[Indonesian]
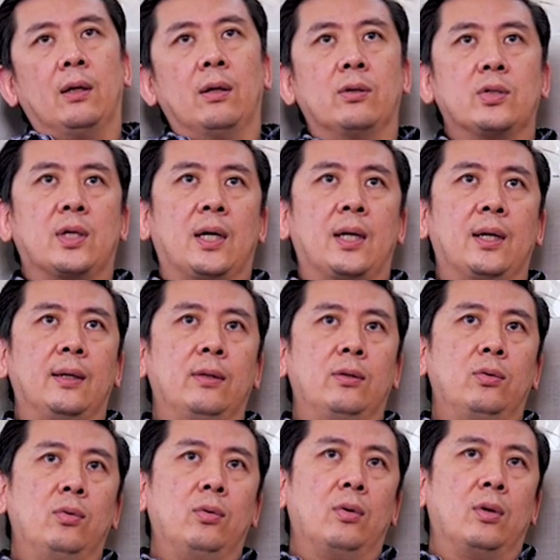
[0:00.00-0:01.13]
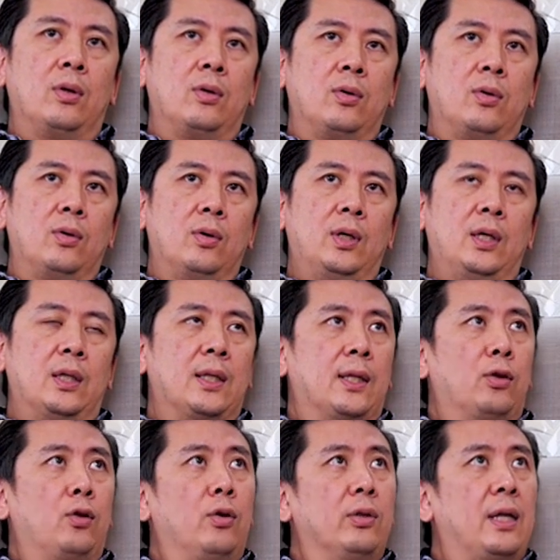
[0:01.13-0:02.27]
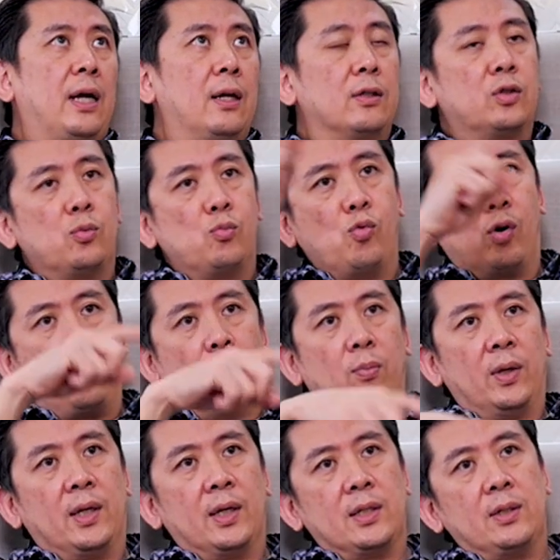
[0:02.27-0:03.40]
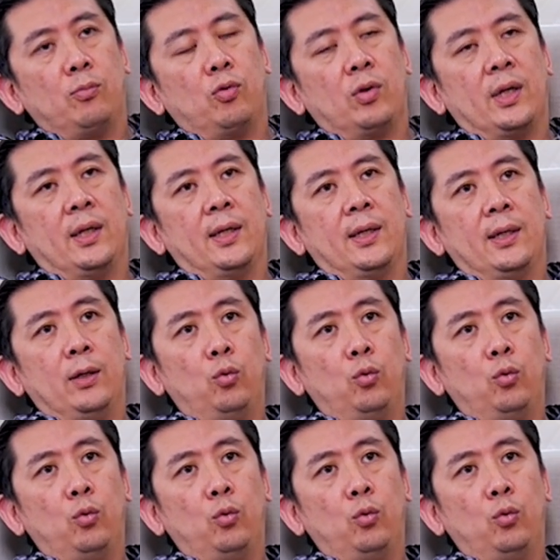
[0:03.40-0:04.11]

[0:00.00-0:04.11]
kalau sekarang itu kalau kita total semua komplikasi mulai dari